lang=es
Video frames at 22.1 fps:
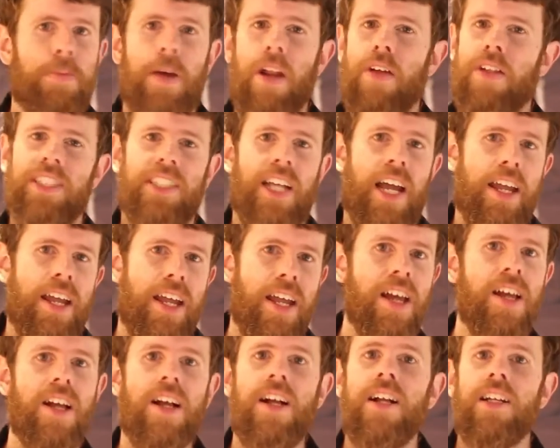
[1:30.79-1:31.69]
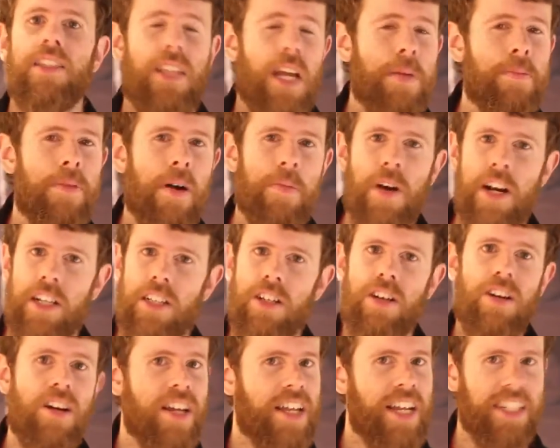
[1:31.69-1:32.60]
pero desde ahí tiempo
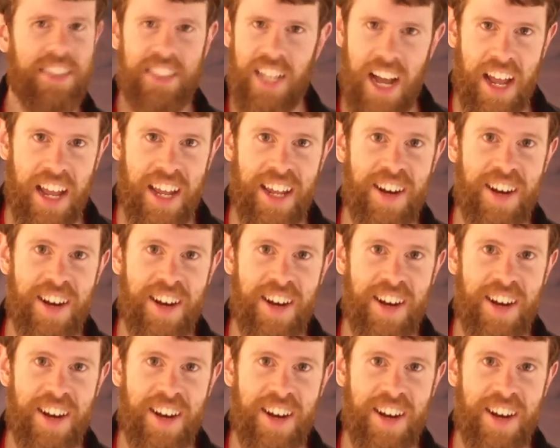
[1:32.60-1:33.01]
muerto y ya está.